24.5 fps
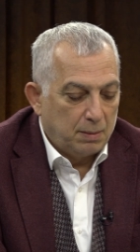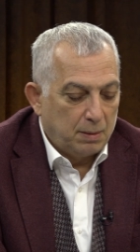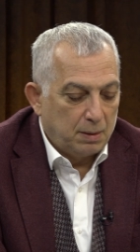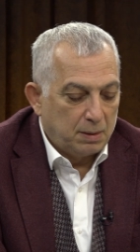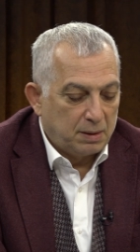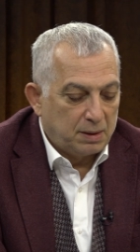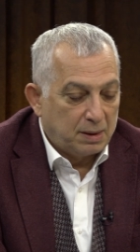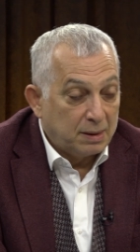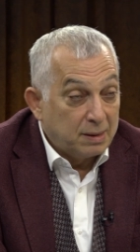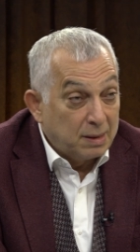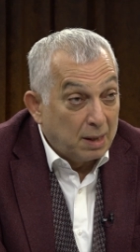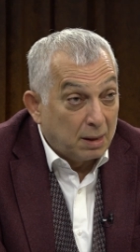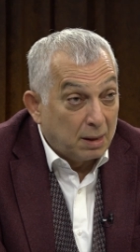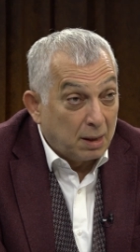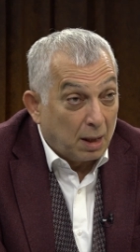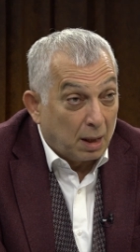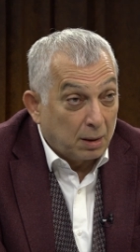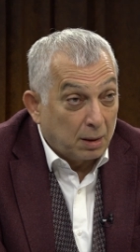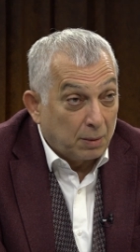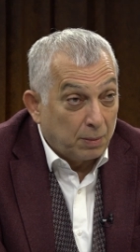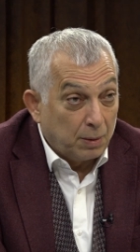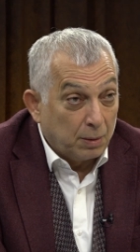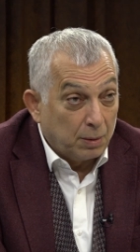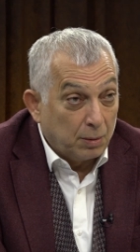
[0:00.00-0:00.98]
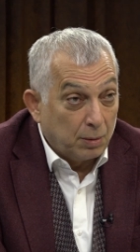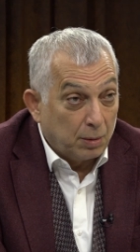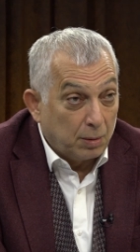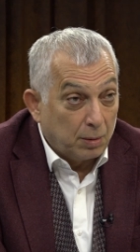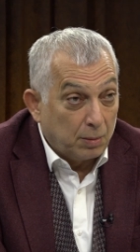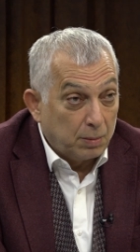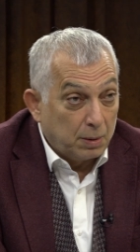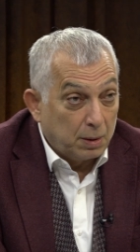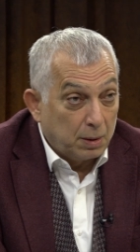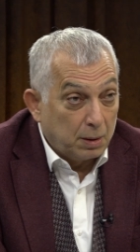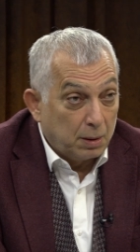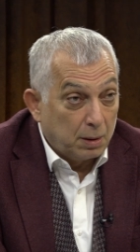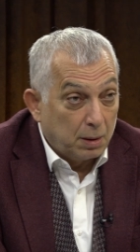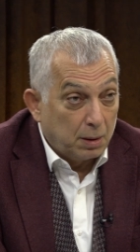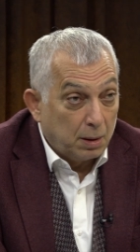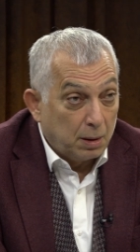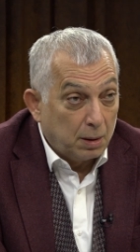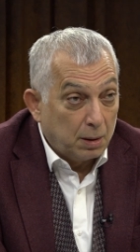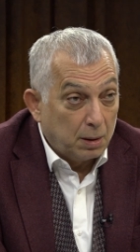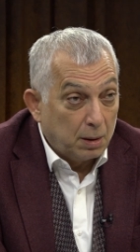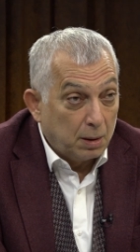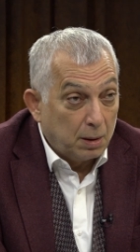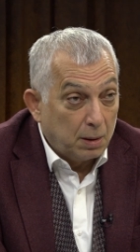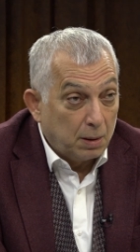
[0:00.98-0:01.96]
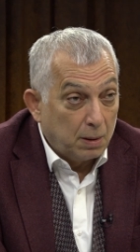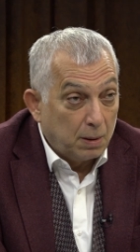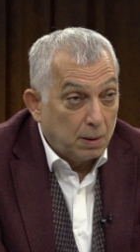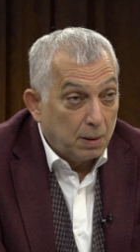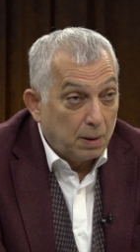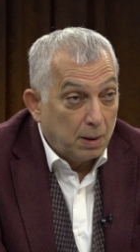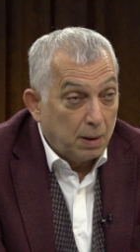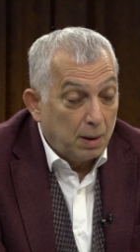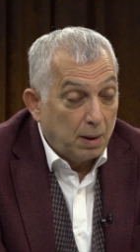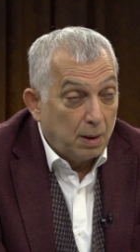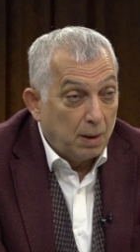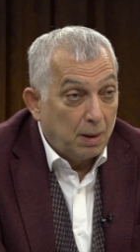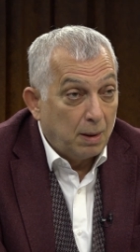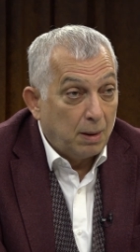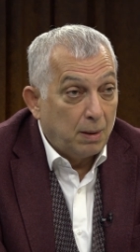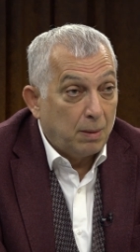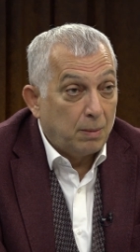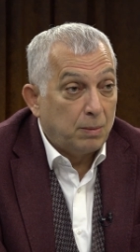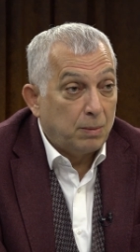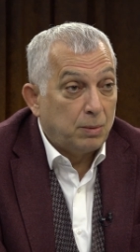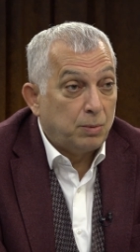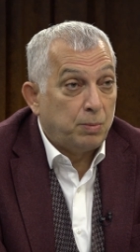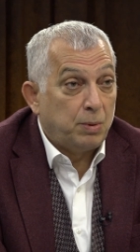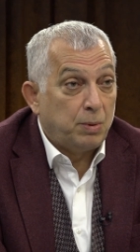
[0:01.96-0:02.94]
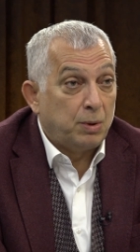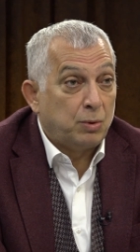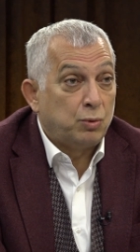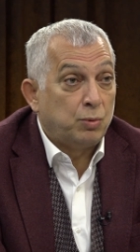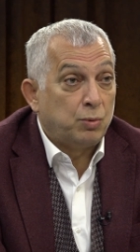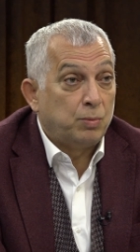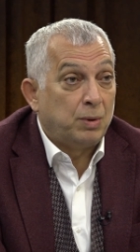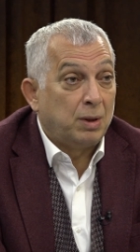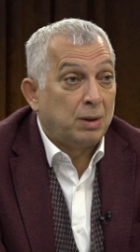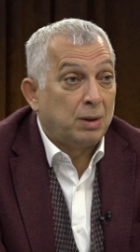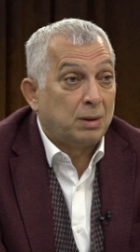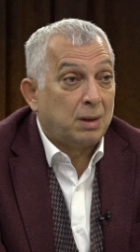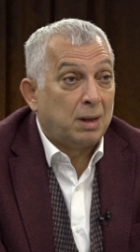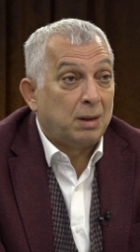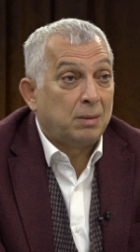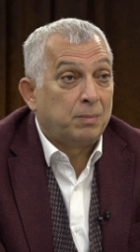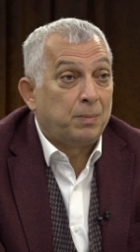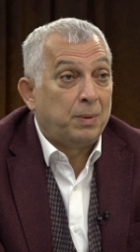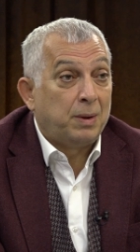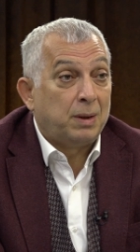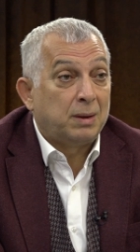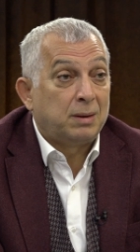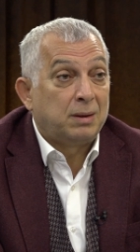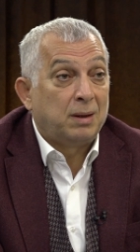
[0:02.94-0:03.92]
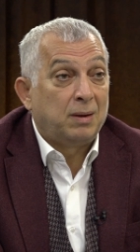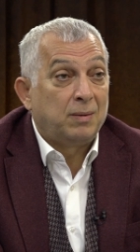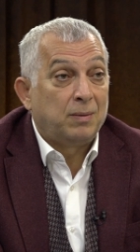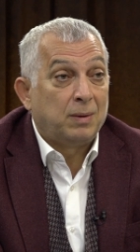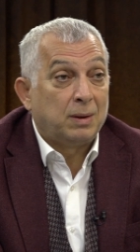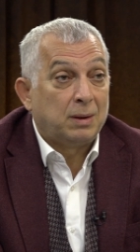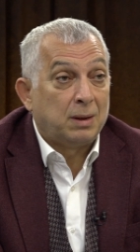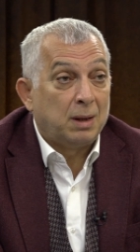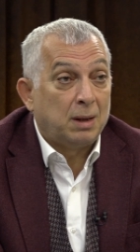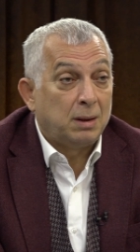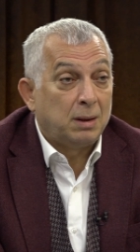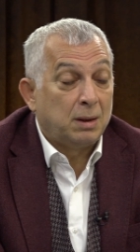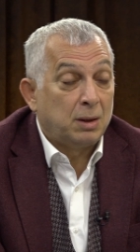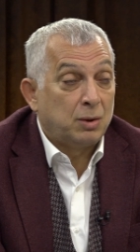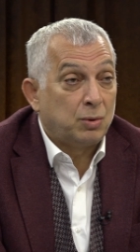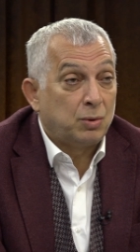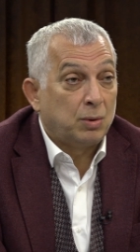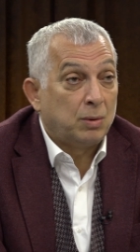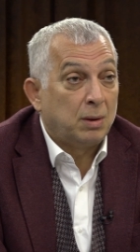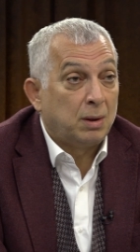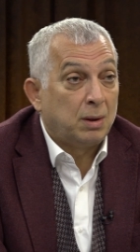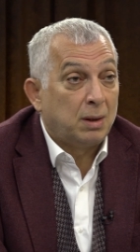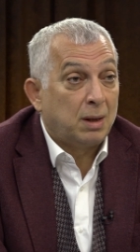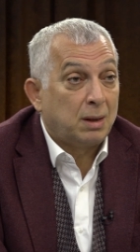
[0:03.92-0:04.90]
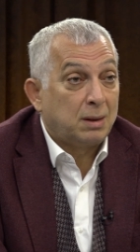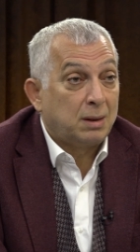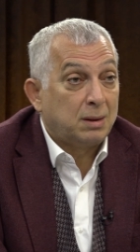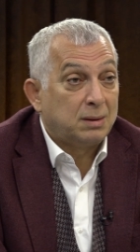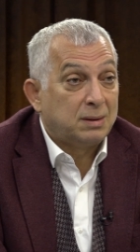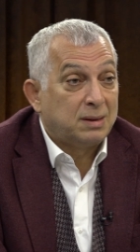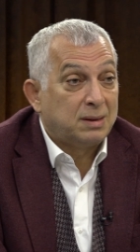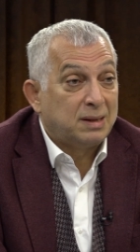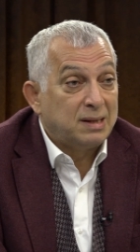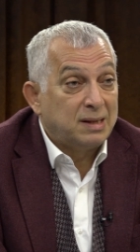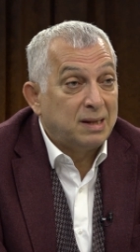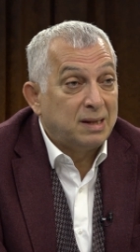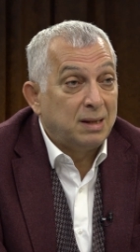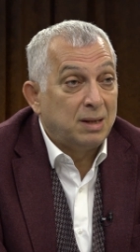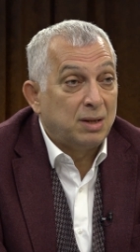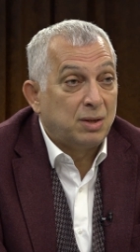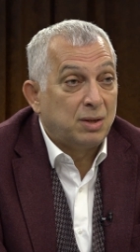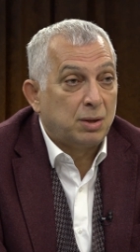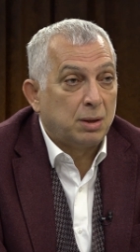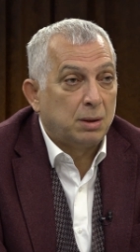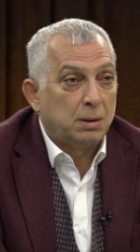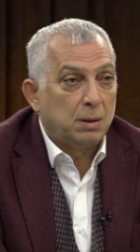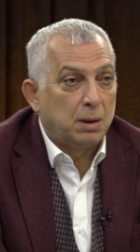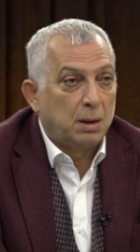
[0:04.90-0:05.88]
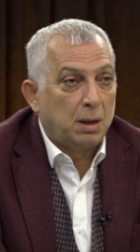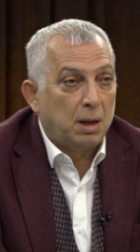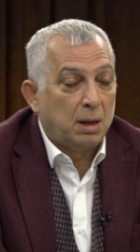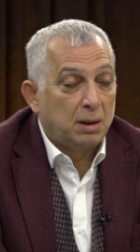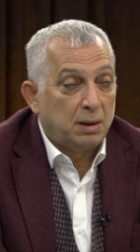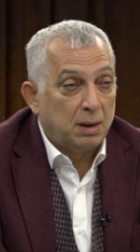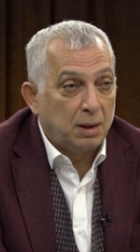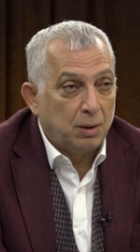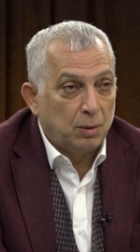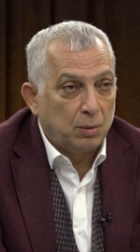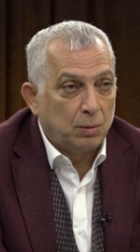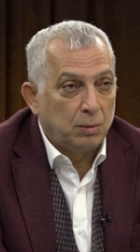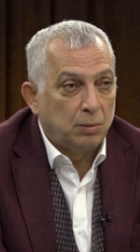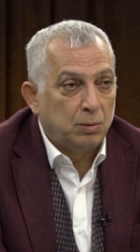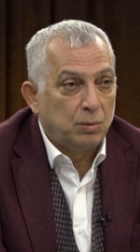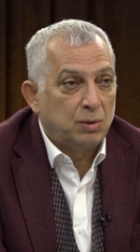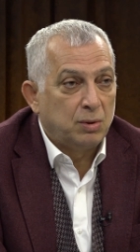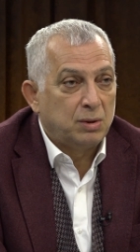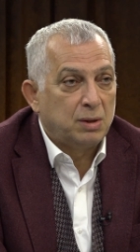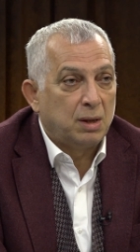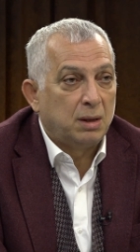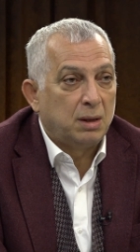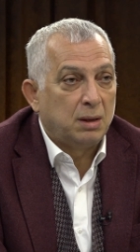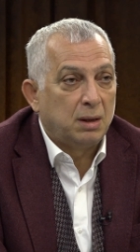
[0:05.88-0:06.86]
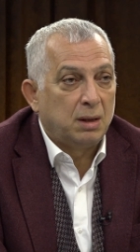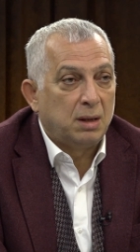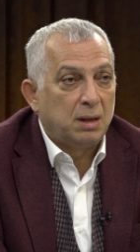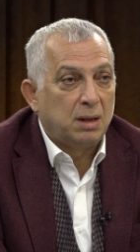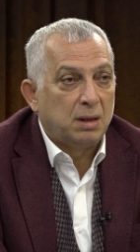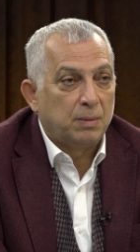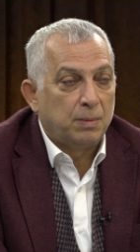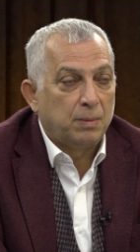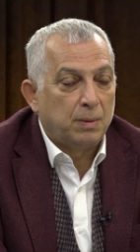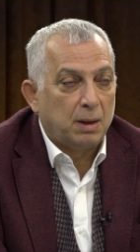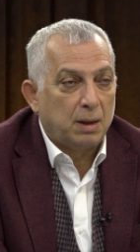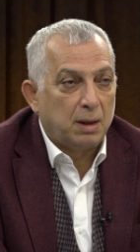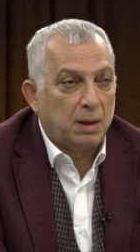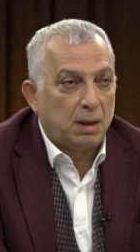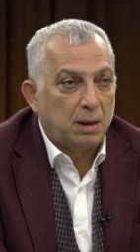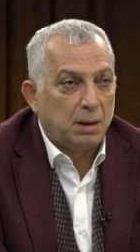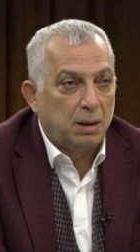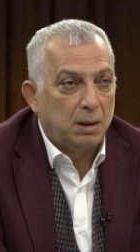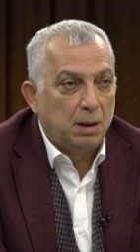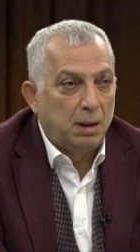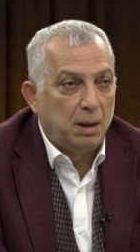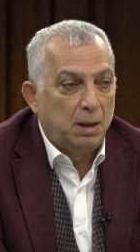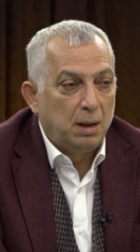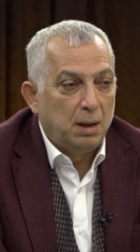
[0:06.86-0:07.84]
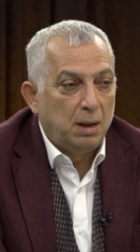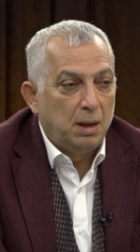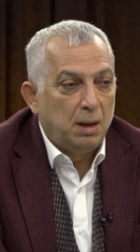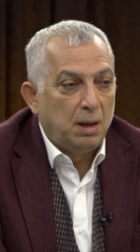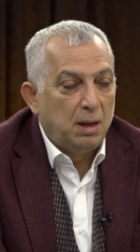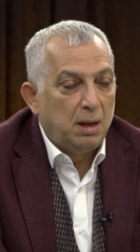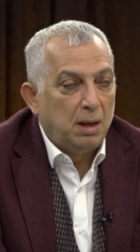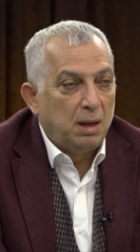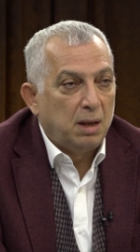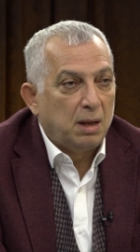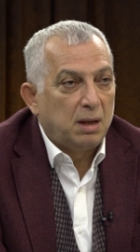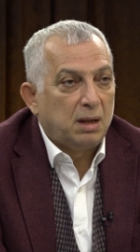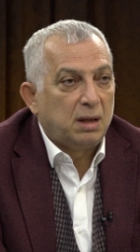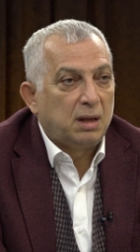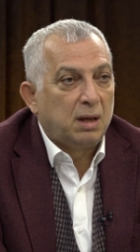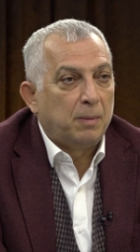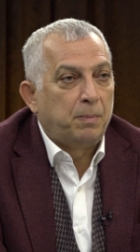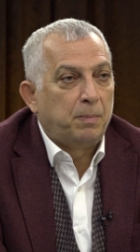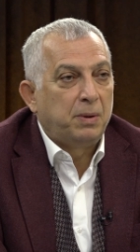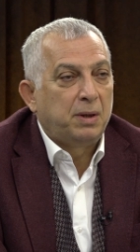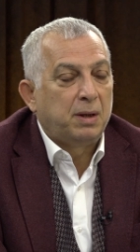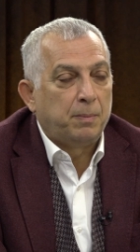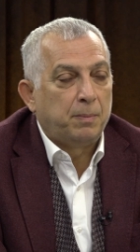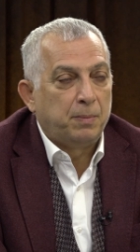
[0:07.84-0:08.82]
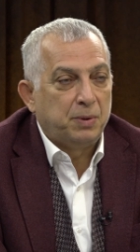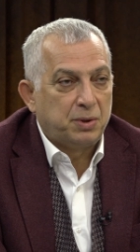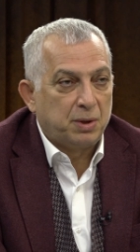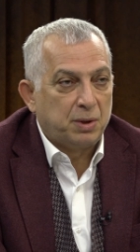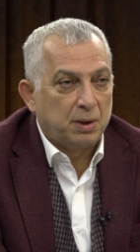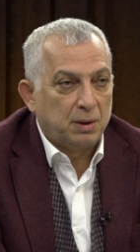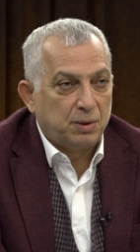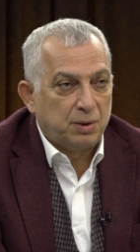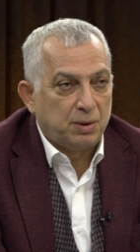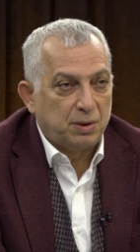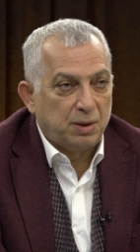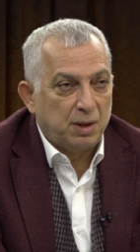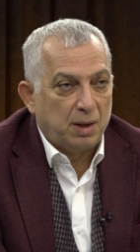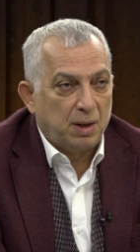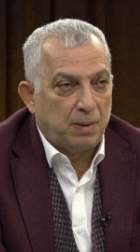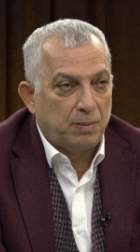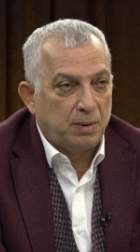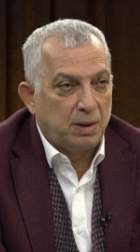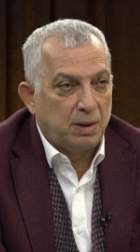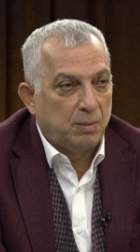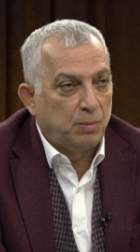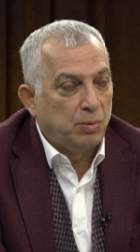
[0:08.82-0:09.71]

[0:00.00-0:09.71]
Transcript: Siz de takip ediyorum dedi bir Cumhuriyet Halk Partili vatandaş olarak sizin için aday olduğunuz andan itibaren kapı kapı çalışacağım dedi.